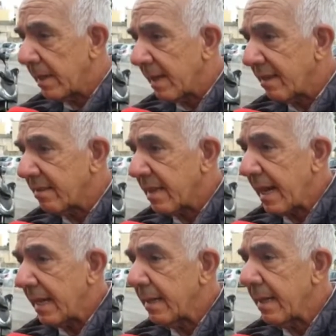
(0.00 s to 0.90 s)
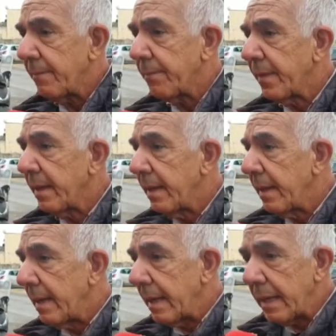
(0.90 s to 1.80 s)
della strada
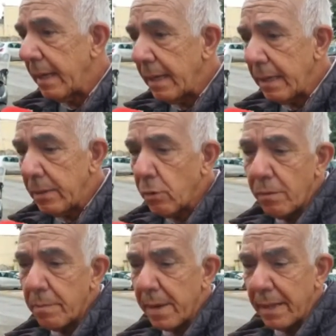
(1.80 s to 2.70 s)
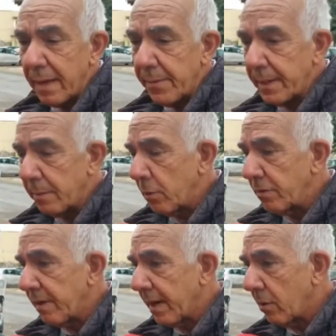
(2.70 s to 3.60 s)
e dove praticamente
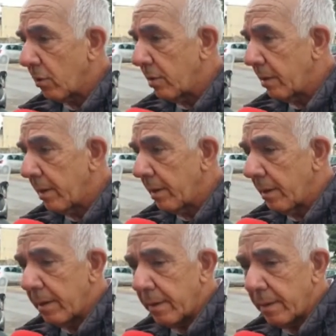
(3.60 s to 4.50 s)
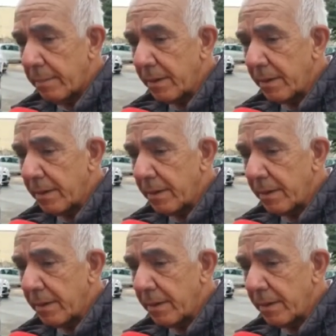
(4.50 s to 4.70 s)
poi si raccoglie